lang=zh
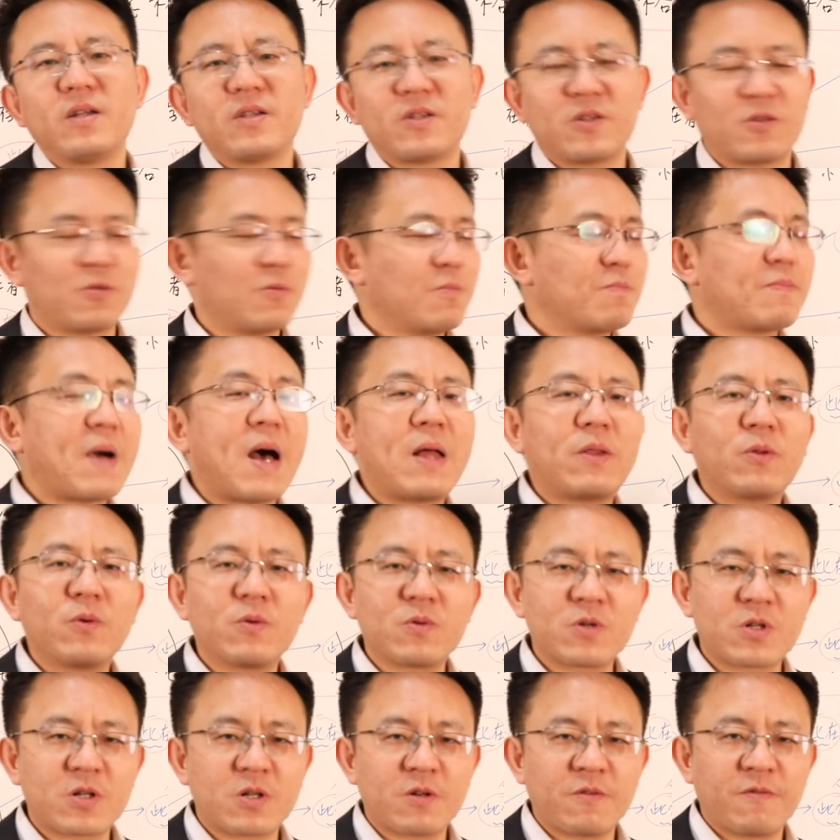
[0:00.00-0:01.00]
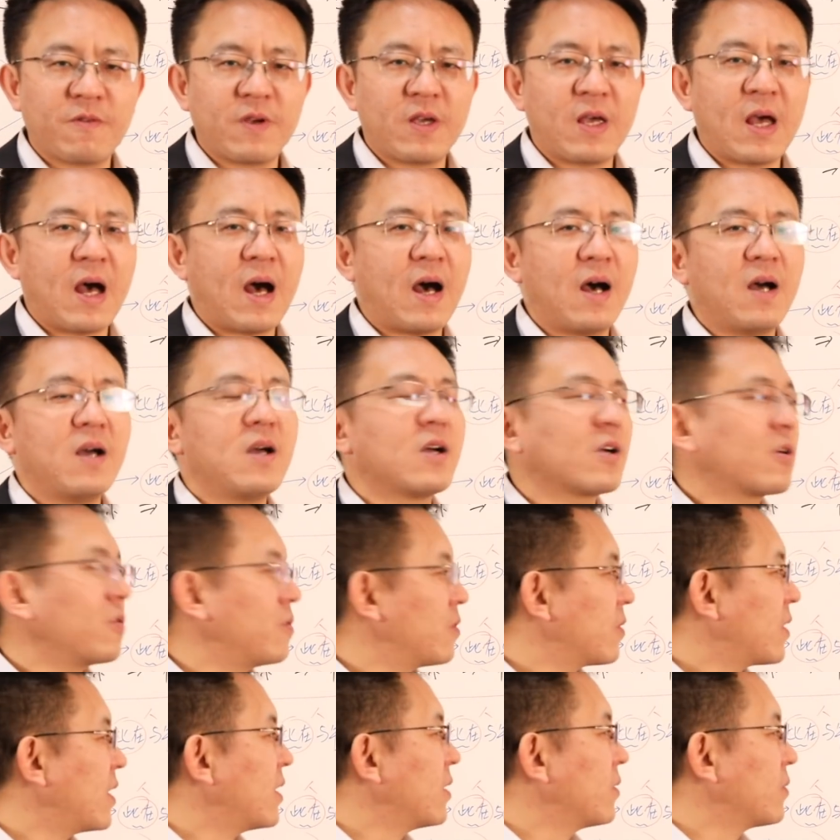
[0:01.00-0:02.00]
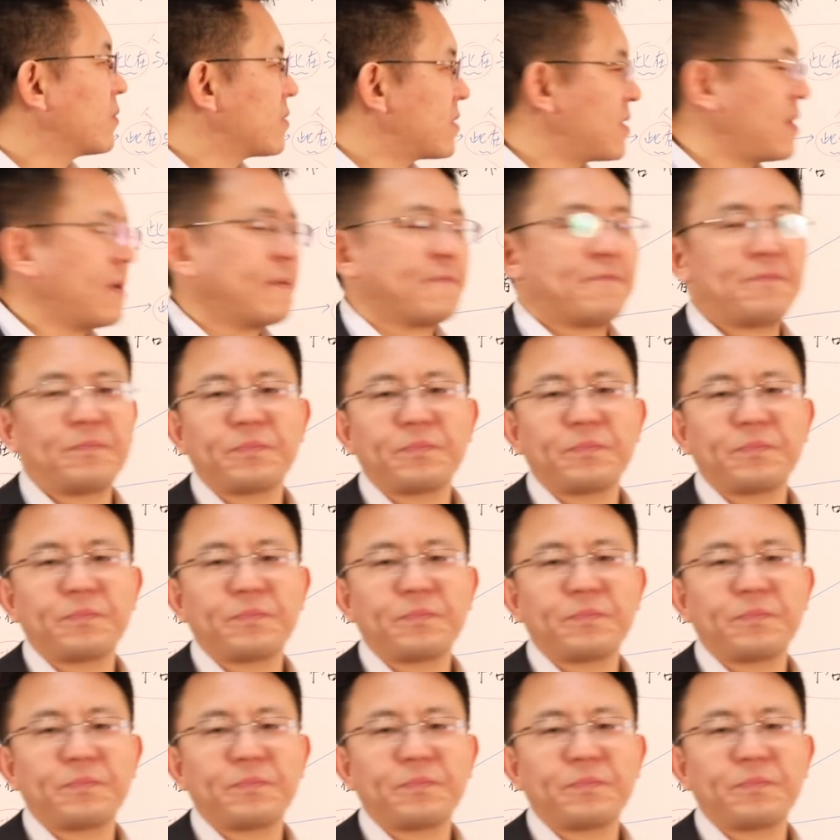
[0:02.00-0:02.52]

就是搬弄是非呀，各种各样的东西。